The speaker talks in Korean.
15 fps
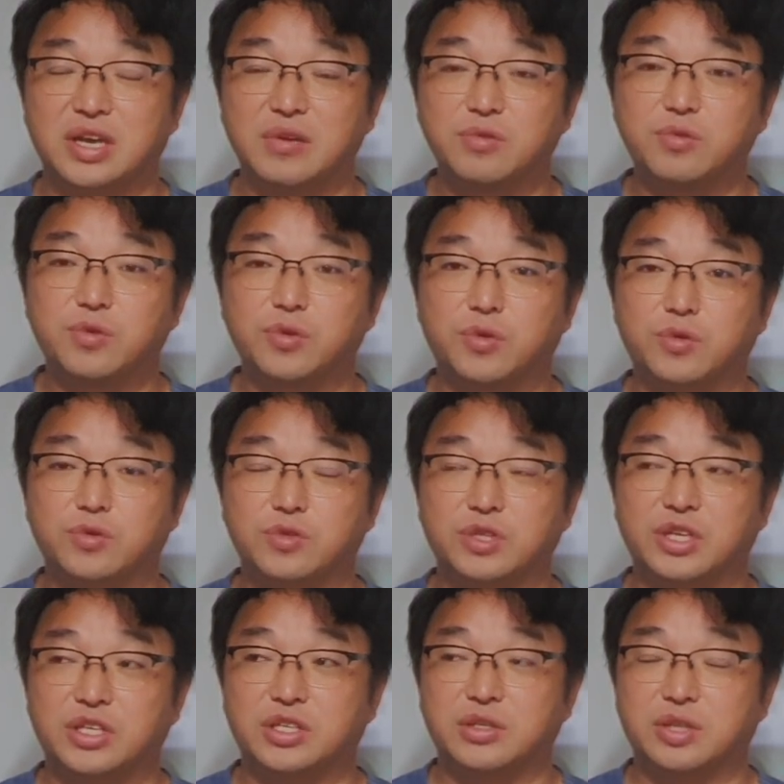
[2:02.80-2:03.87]
참고용으로는
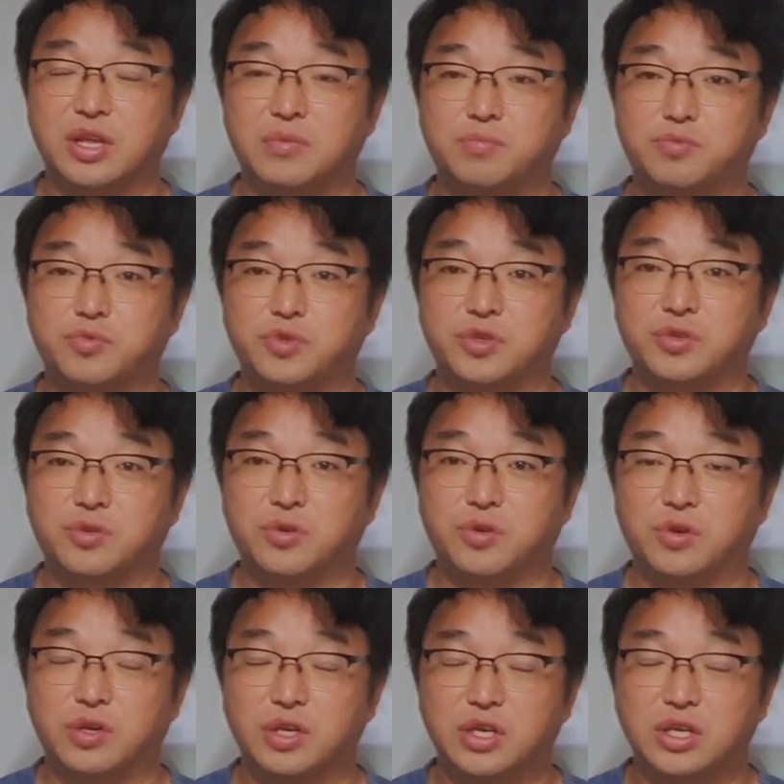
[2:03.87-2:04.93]
되, 될
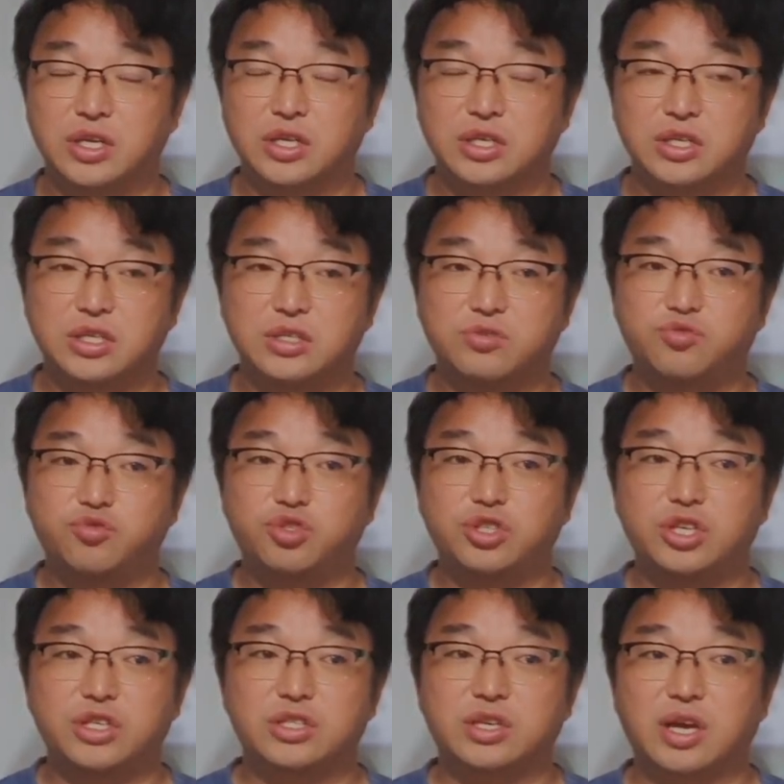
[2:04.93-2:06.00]
뿐이고 이
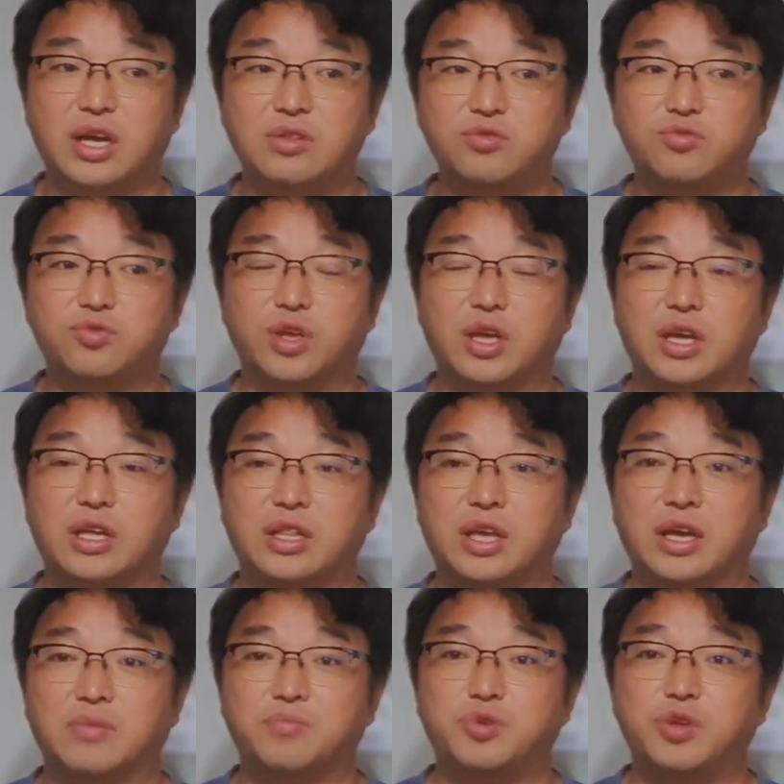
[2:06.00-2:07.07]
수치에서 한두 개
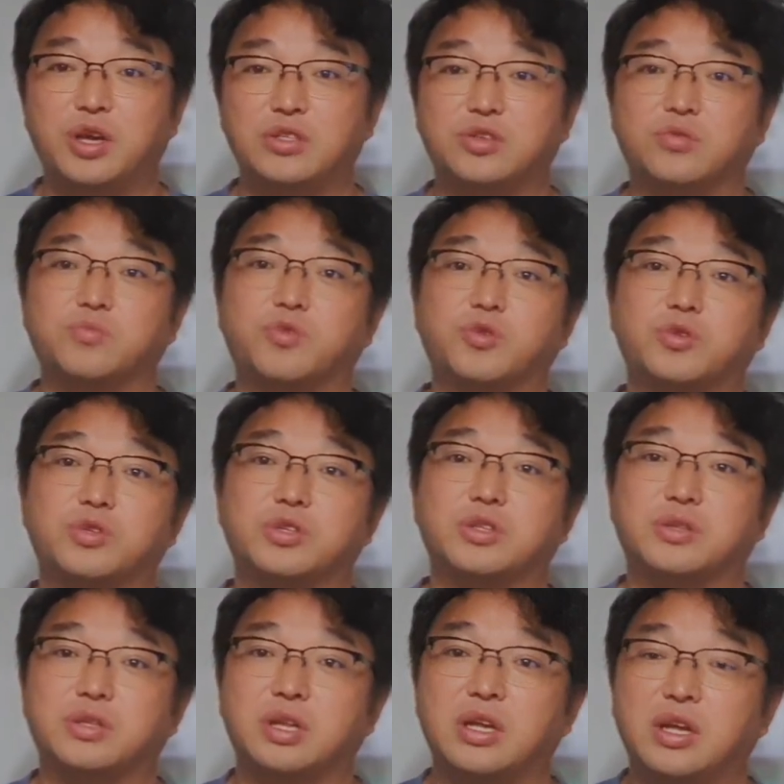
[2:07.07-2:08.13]
내가 필요한
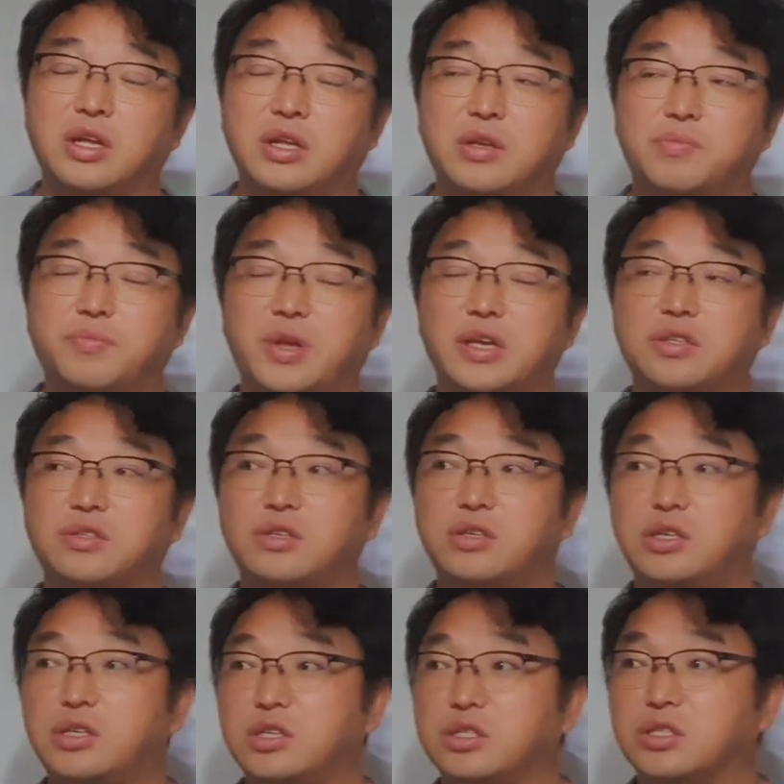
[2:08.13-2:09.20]
정보를
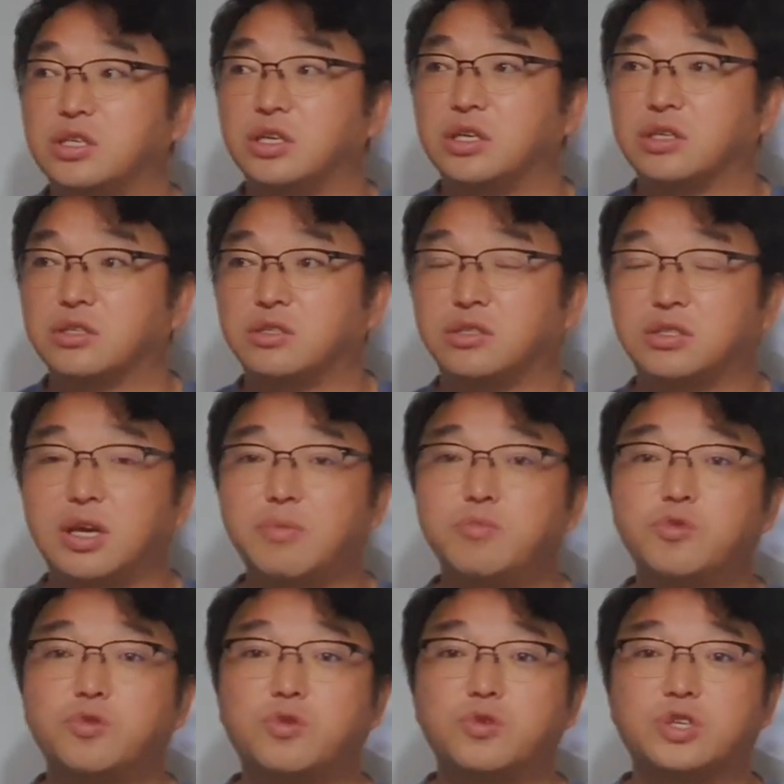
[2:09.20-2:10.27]
빼서 이제 그
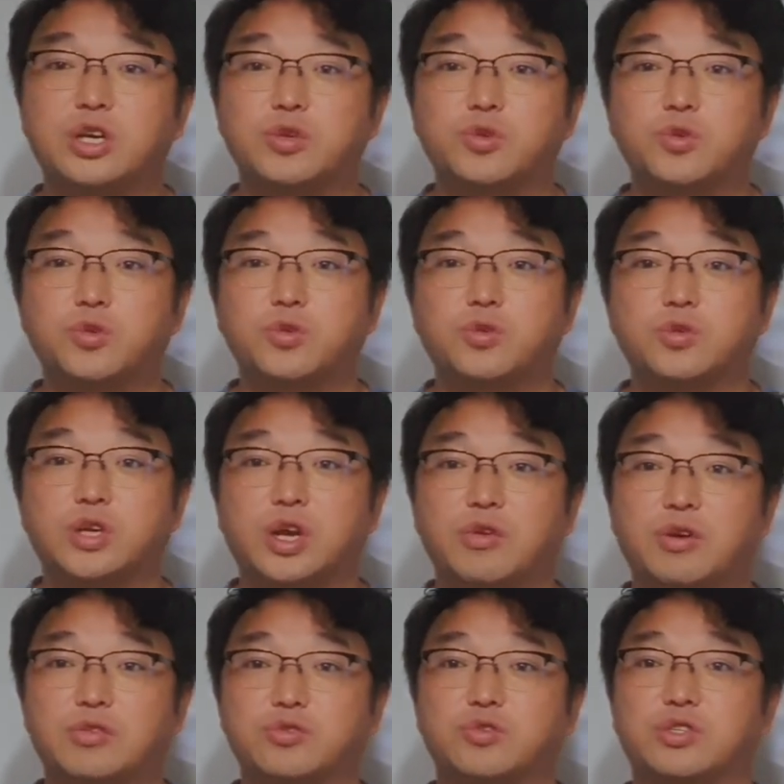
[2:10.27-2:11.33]
참고 자료로
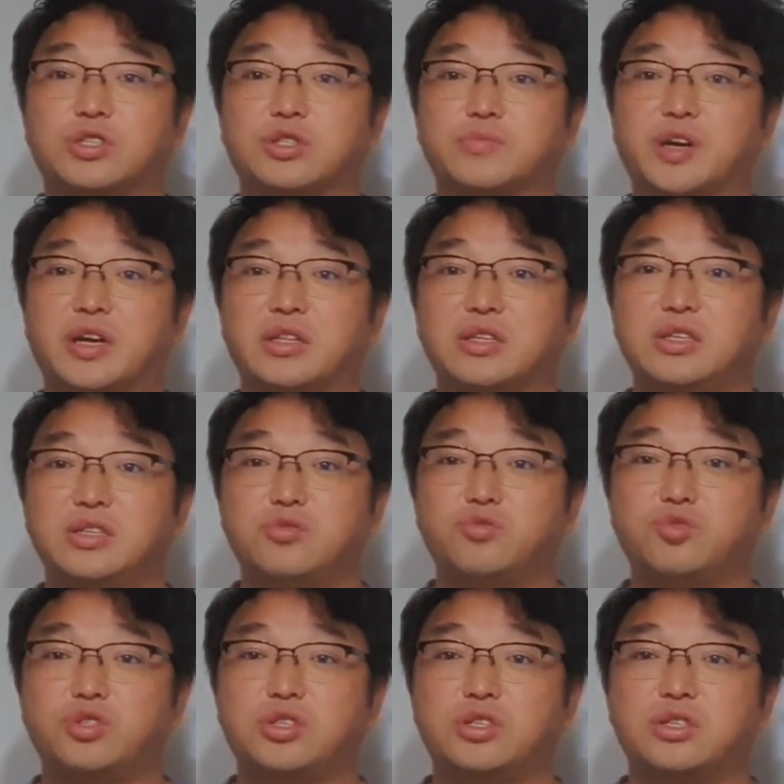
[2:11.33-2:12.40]
사용할 수도 있지만 이
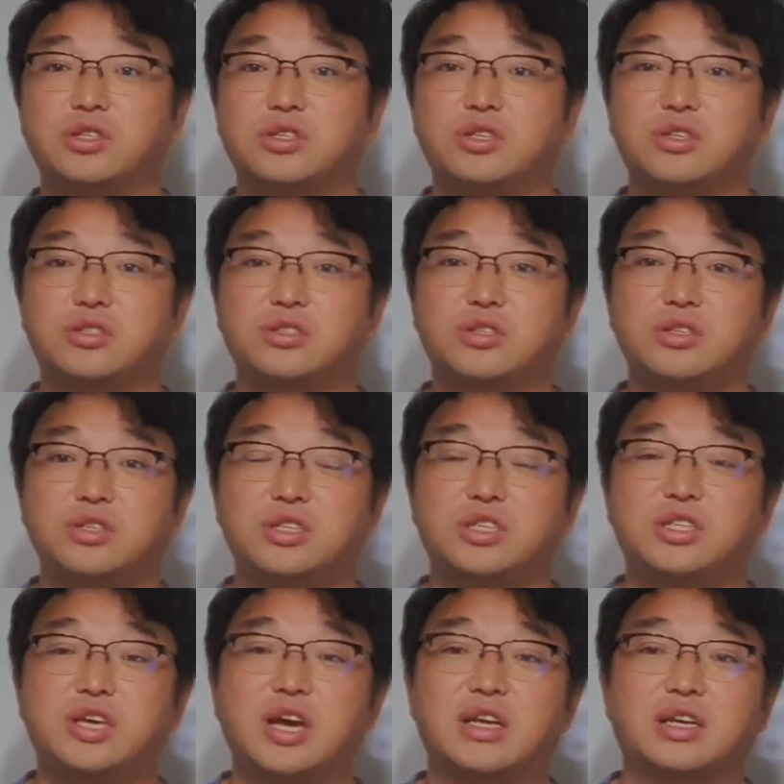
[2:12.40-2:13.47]
수치를 특정
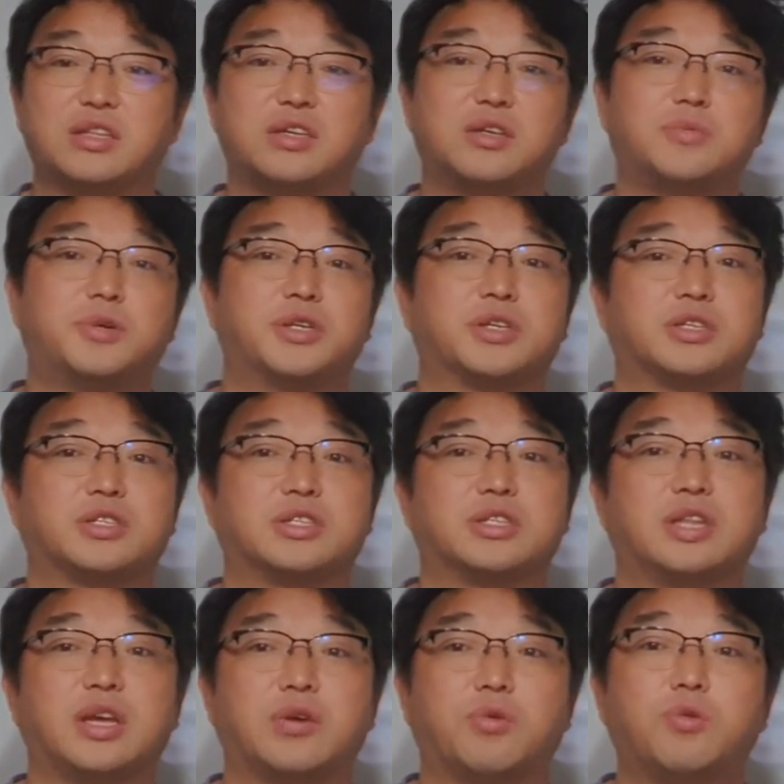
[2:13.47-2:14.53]
기기 안에 넣어버렸을
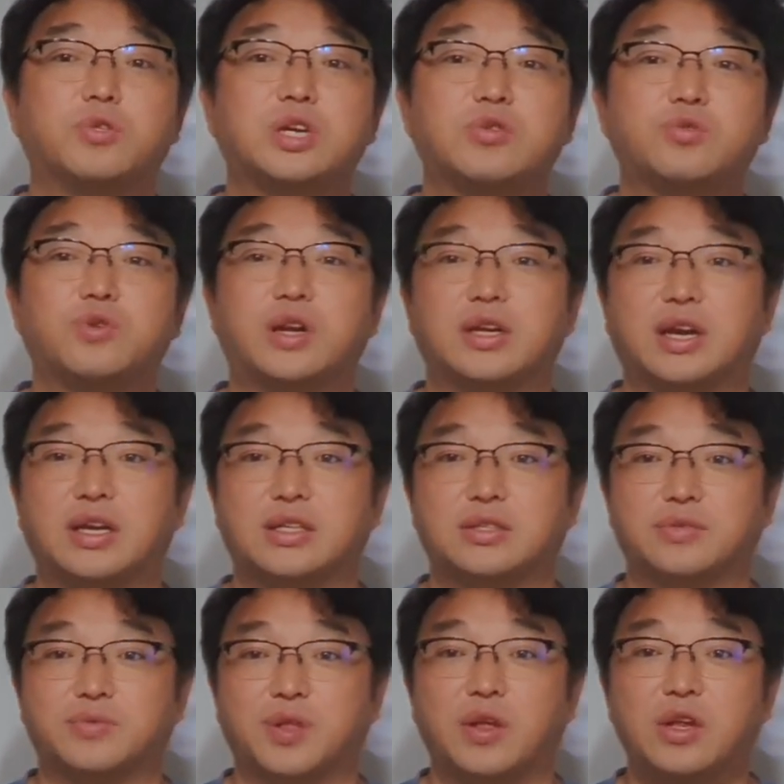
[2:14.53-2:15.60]
때 오작동할
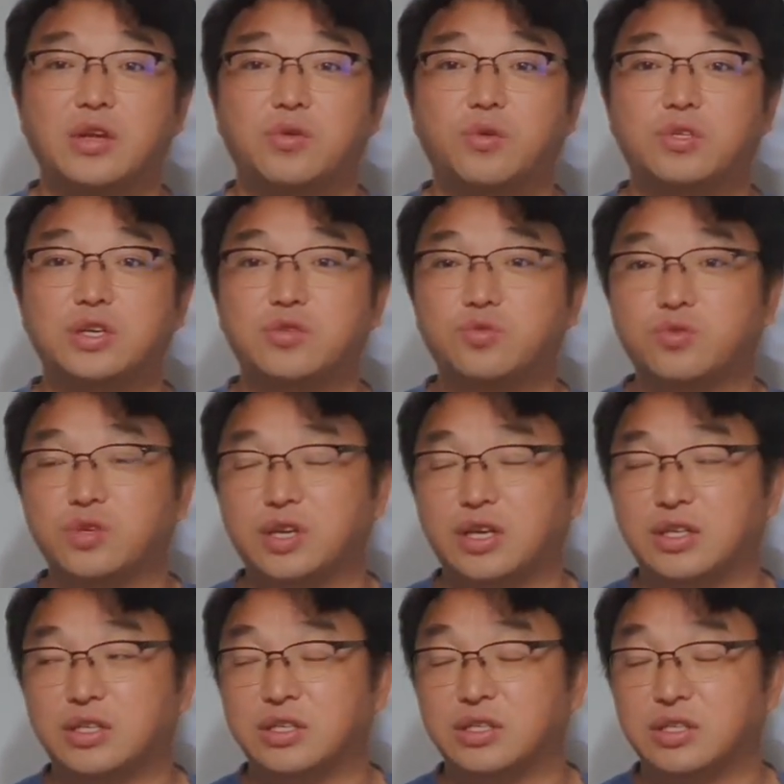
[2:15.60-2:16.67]
가능성이 있습니다.
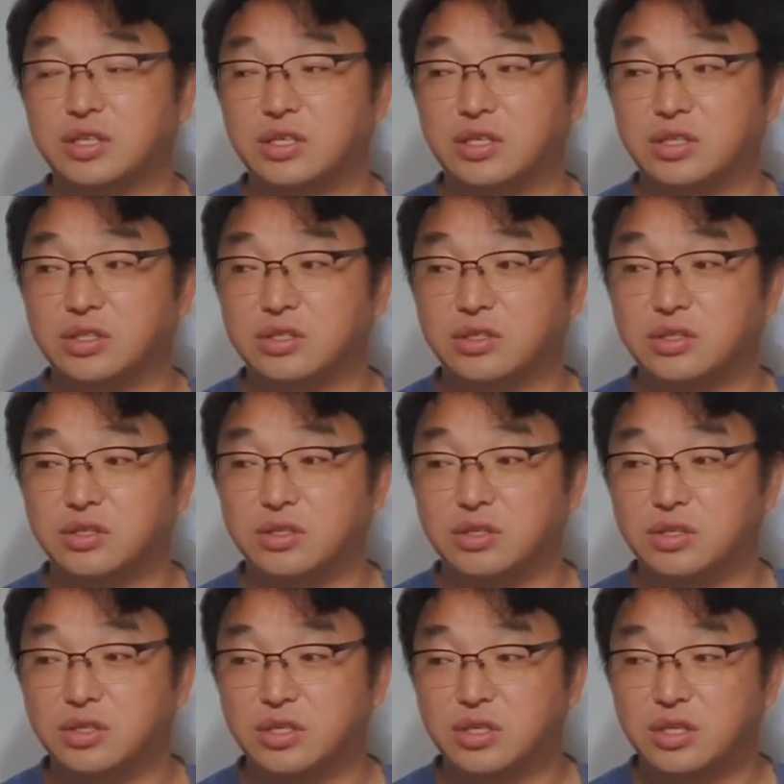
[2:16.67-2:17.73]
오작동이라는 거는 그